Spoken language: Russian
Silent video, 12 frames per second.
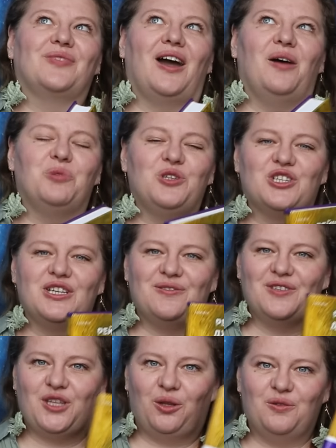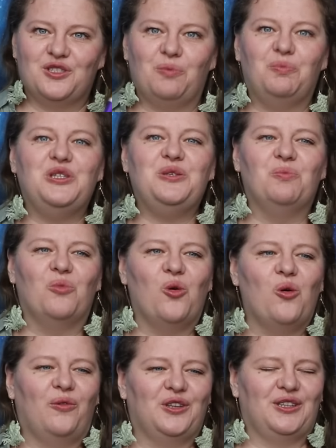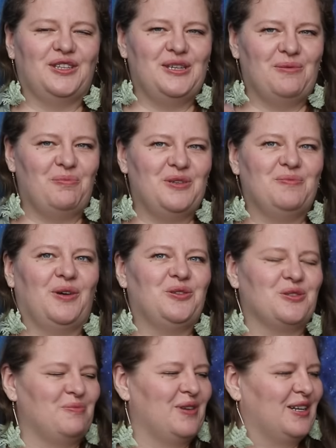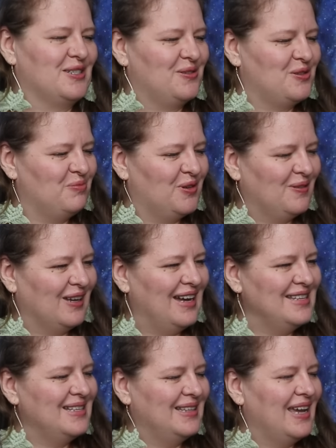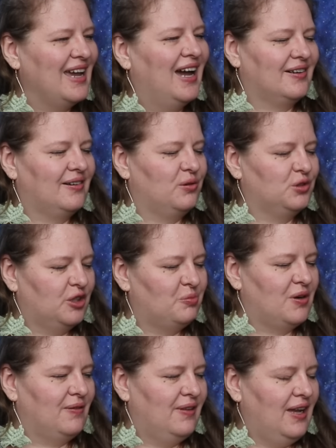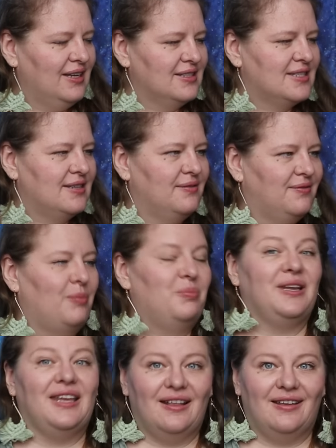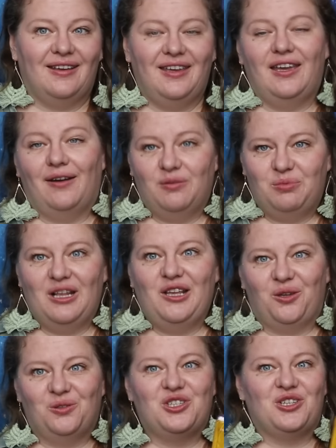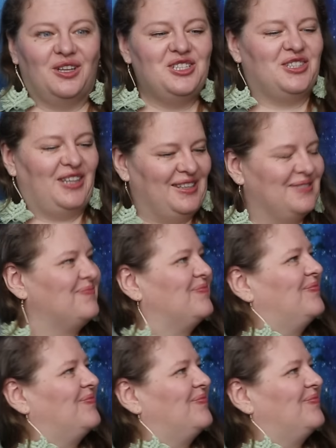а, путешествие становится письмо, вот эта тема письма тоже, мне кажется, очень привлекательной. Он отправляется в апреле, и я в апреле ее начала читать.